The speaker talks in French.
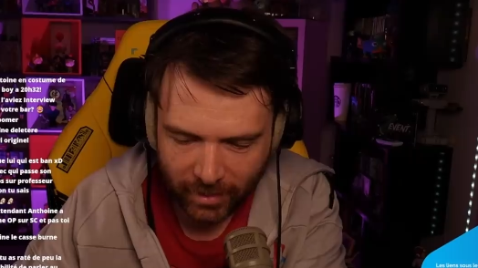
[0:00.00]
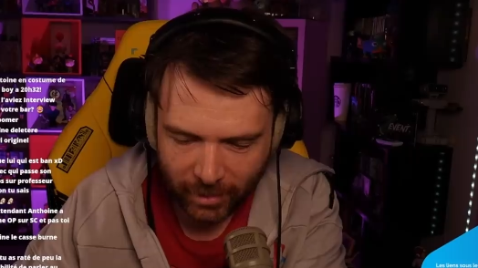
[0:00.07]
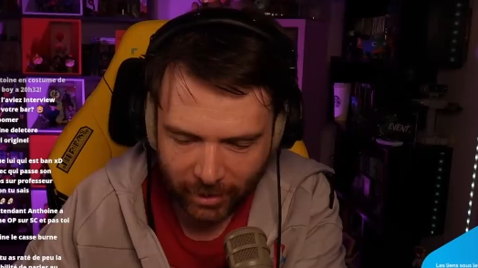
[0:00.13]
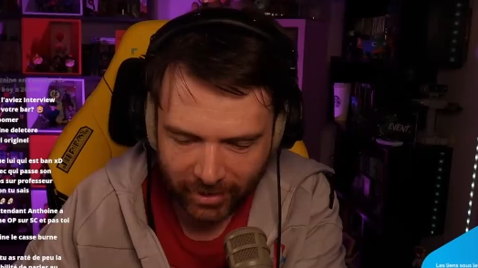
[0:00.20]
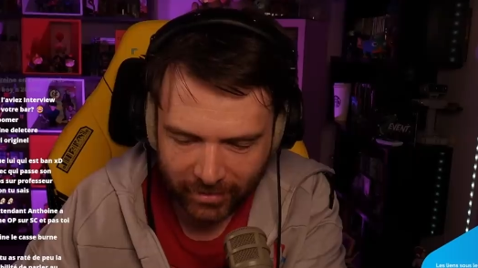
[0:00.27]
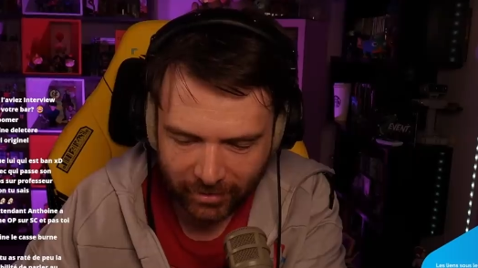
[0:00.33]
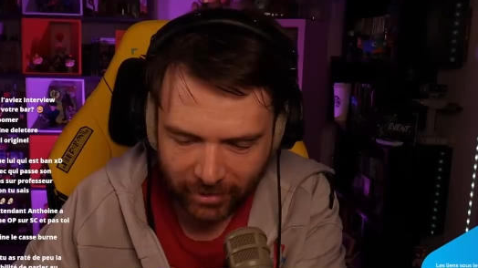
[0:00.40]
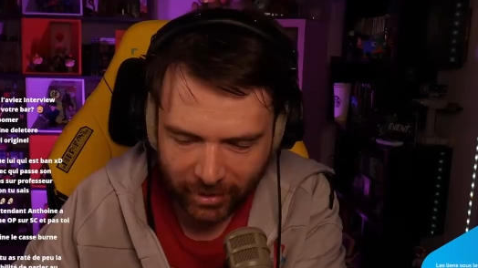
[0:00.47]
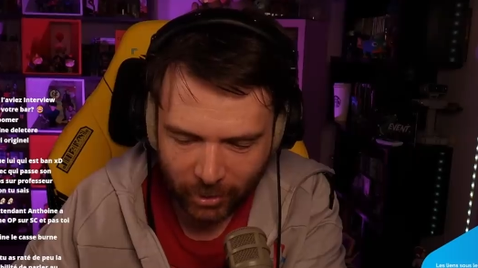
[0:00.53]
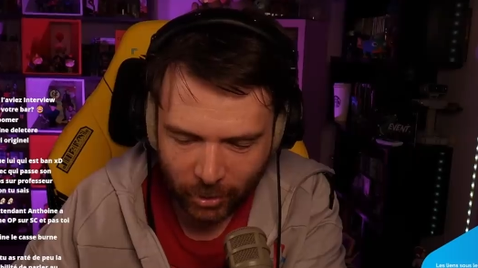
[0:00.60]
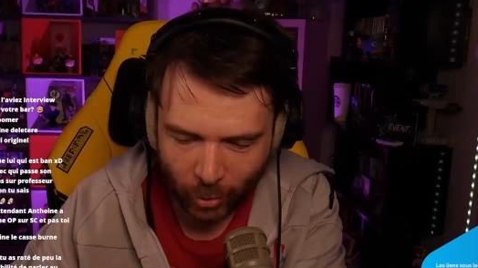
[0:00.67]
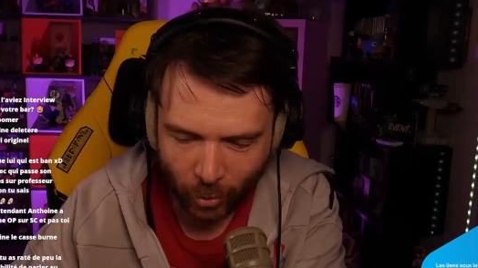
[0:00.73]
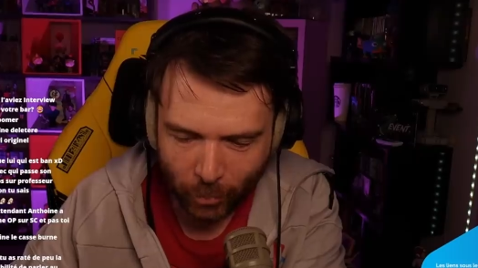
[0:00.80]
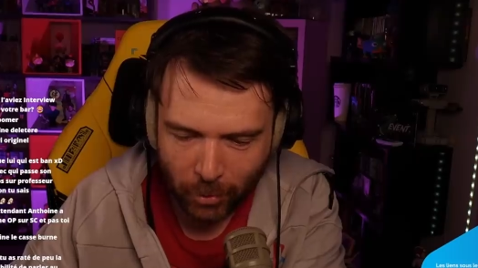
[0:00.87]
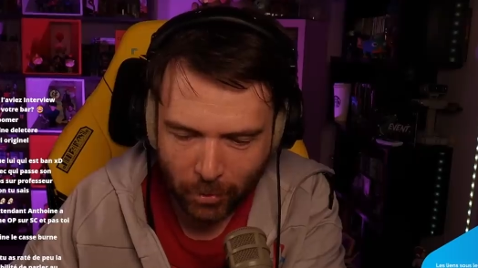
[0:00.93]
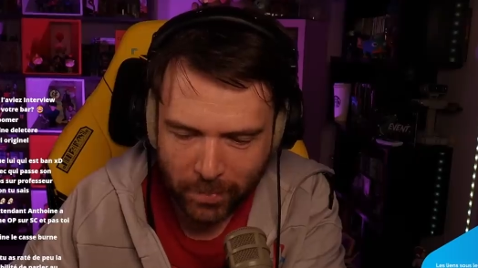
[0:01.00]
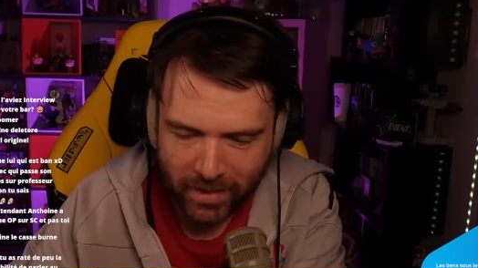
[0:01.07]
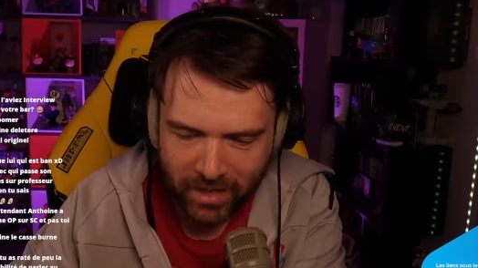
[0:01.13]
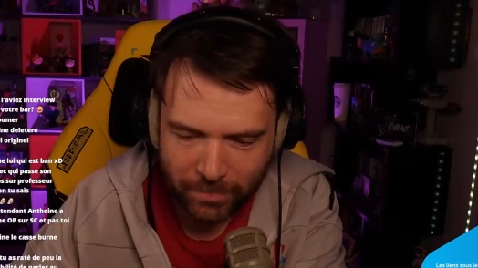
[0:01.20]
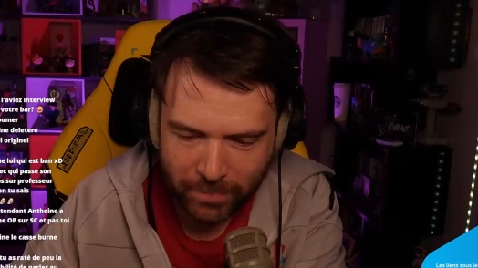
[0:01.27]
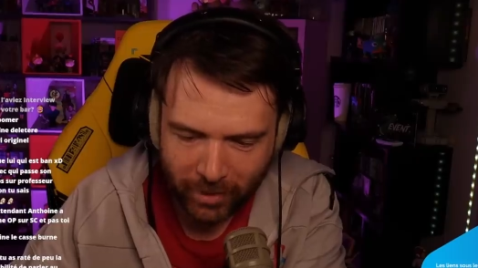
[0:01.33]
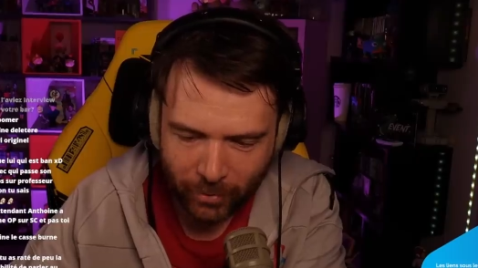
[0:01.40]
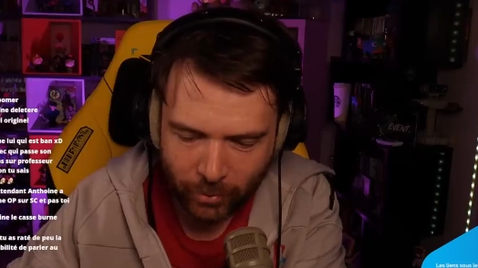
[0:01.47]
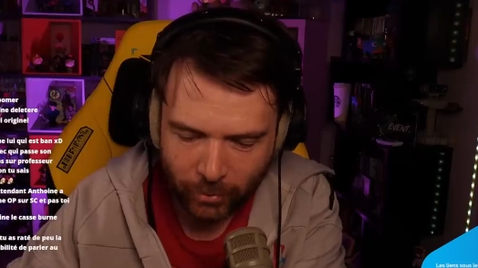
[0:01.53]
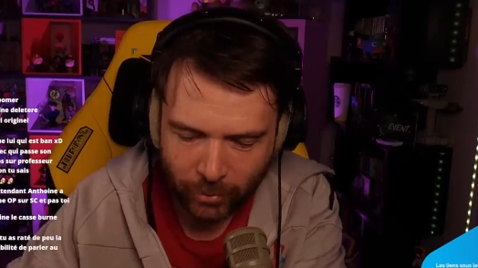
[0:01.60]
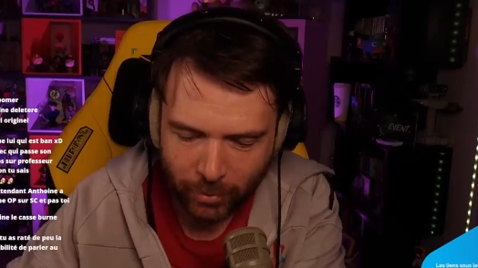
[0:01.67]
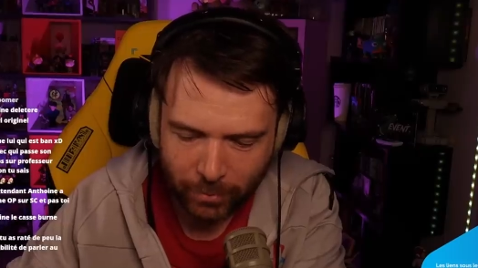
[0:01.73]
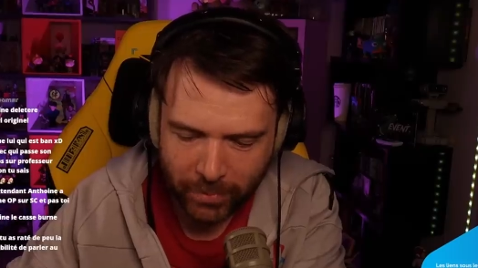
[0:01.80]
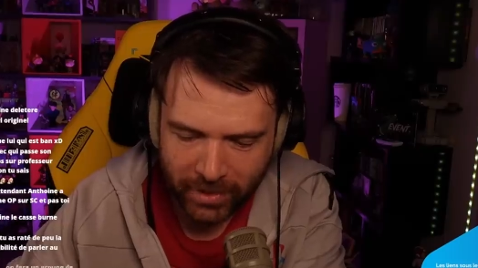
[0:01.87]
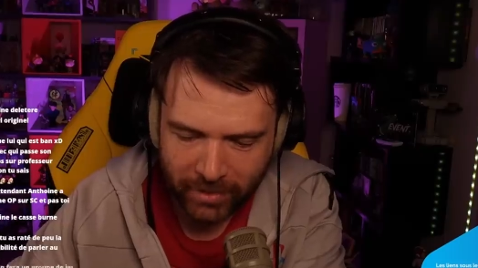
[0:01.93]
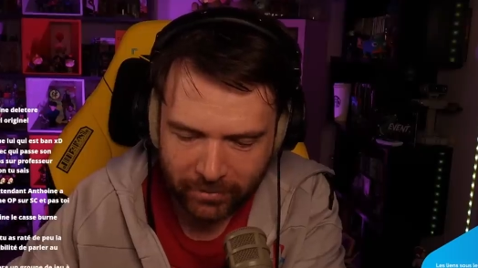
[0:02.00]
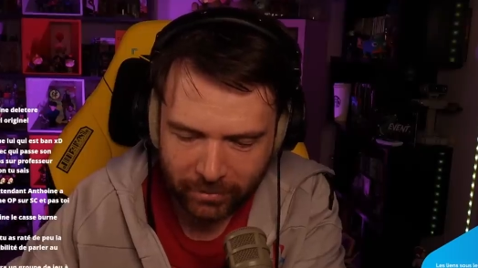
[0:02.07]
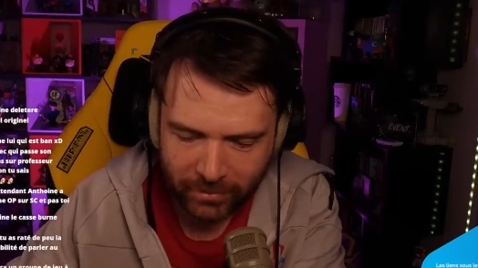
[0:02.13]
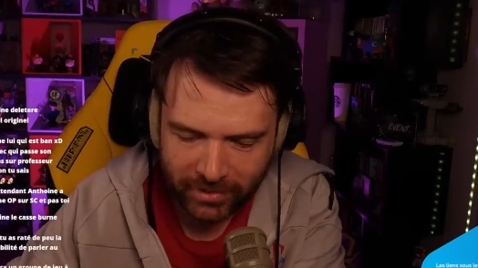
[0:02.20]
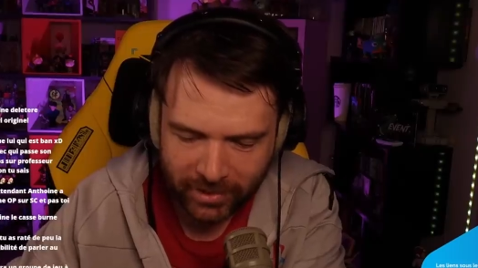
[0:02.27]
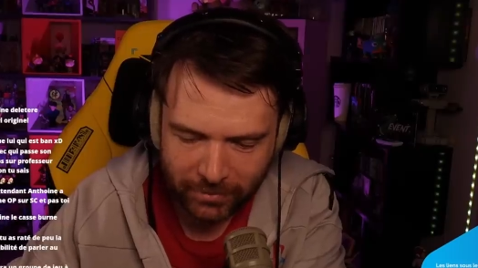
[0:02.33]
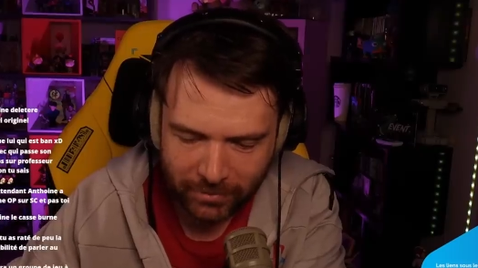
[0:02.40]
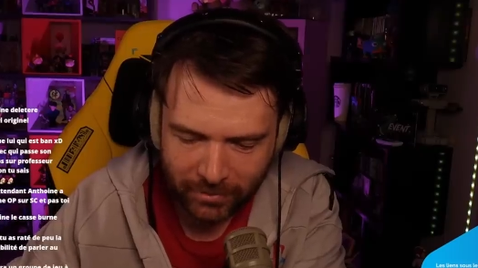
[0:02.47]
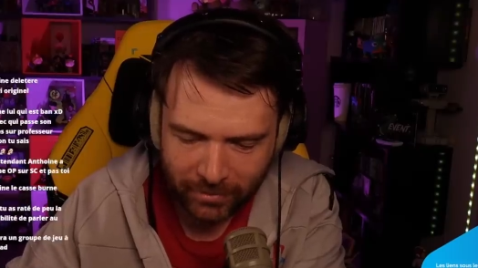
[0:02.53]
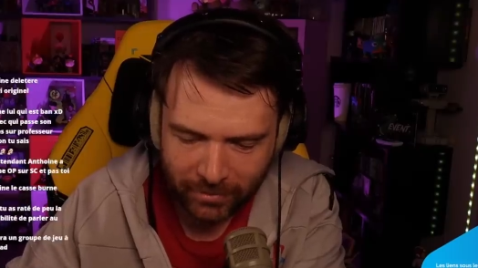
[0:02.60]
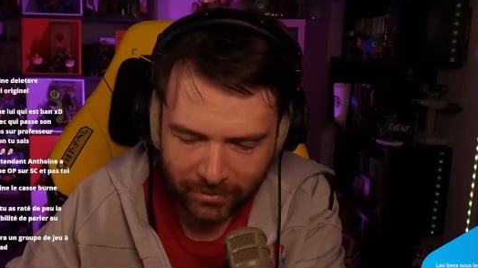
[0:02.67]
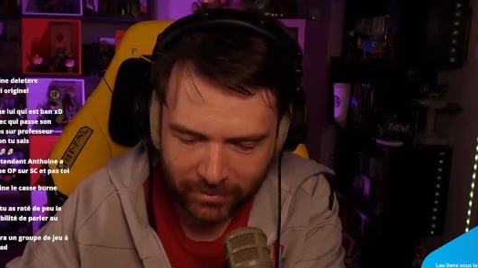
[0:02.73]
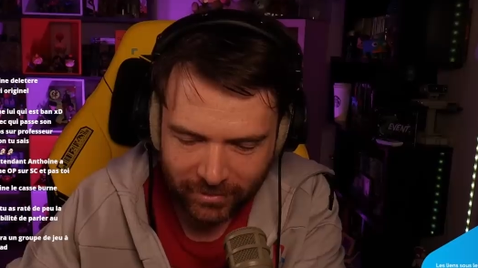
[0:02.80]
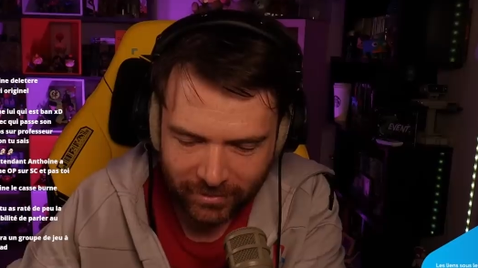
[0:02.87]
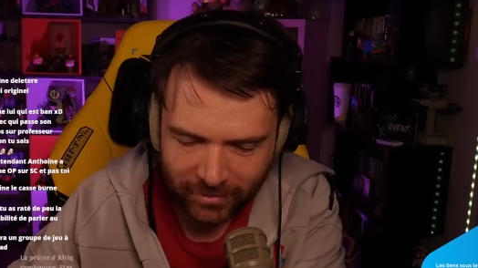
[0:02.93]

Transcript: Alors attends, euh, on peut payer par Google Pay sur Steam